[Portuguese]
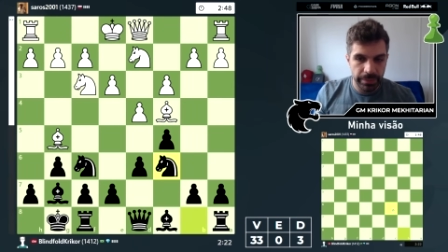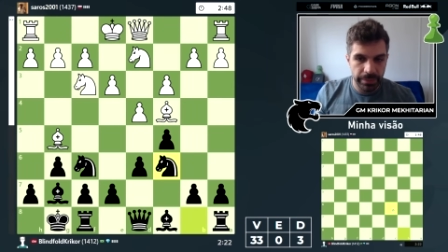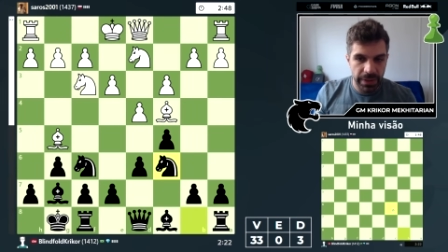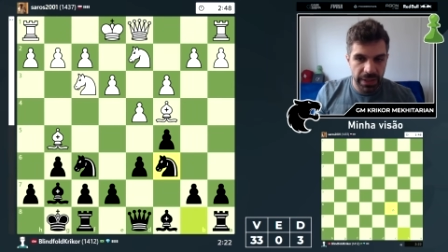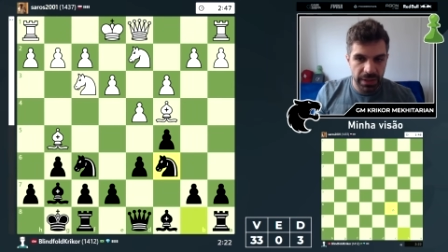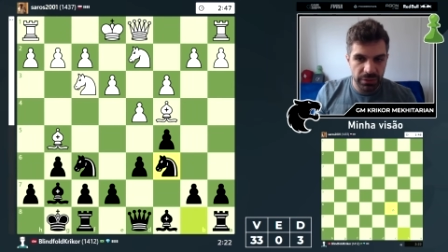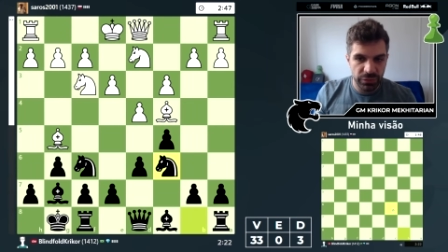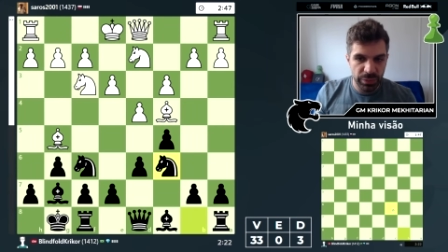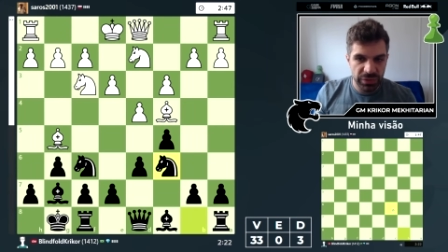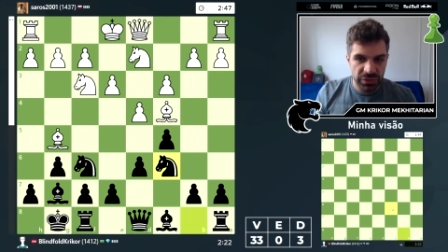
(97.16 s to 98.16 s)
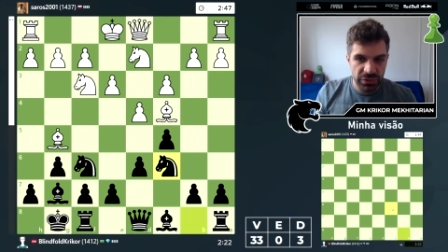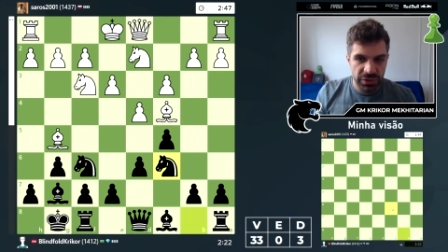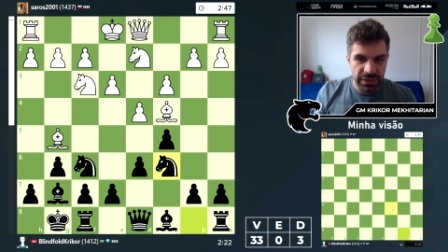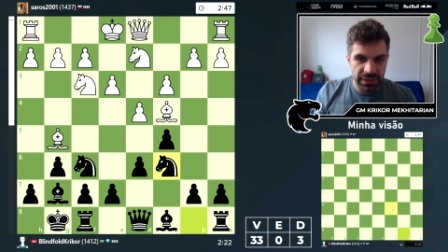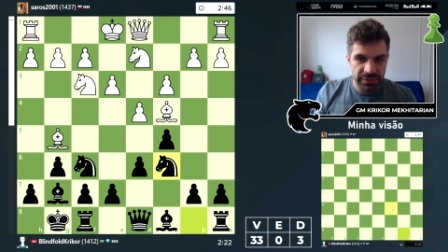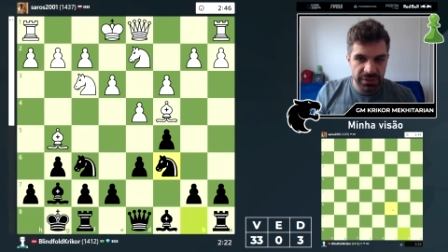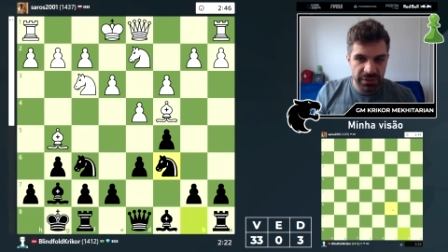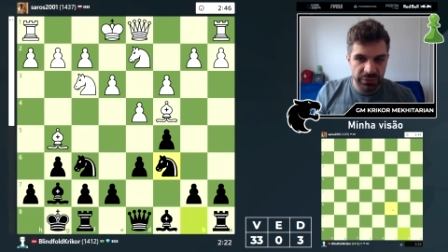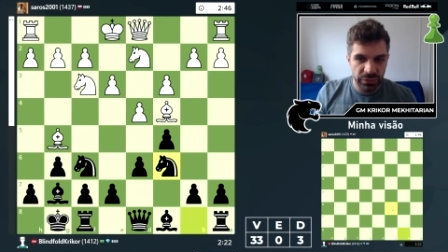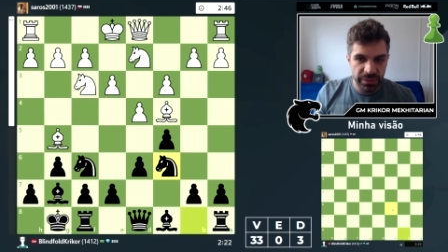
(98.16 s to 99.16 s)
É raro ver o pessoal jogar nesse
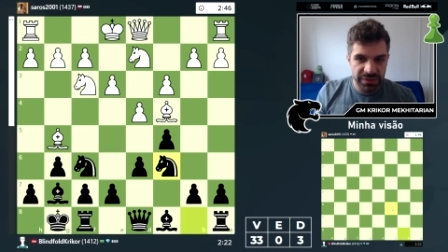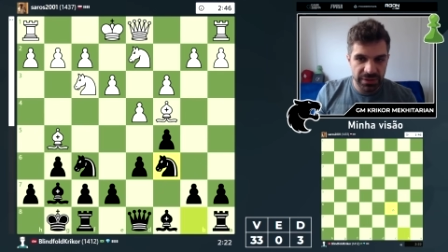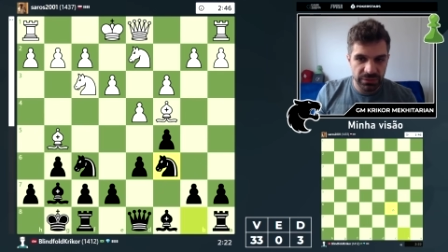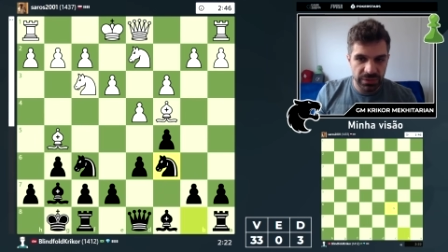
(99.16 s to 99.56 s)
nível, mas é um,